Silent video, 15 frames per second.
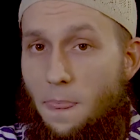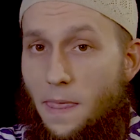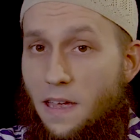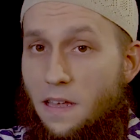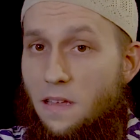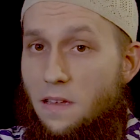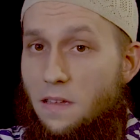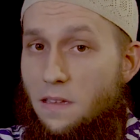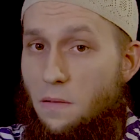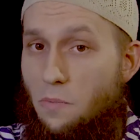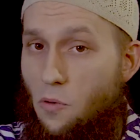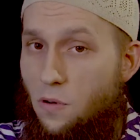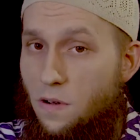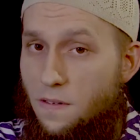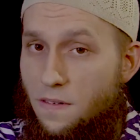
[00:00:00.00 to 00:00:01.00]
den die
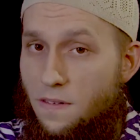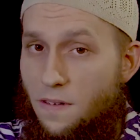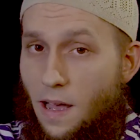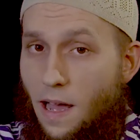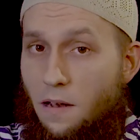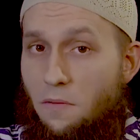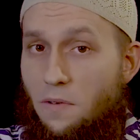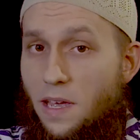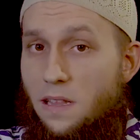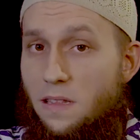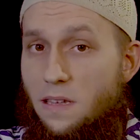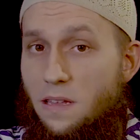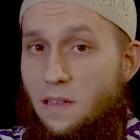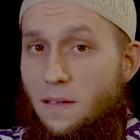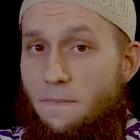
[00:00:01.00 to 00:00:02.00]

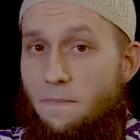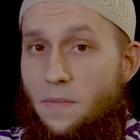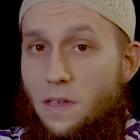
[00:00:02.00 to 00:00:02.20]
Bundesanwältin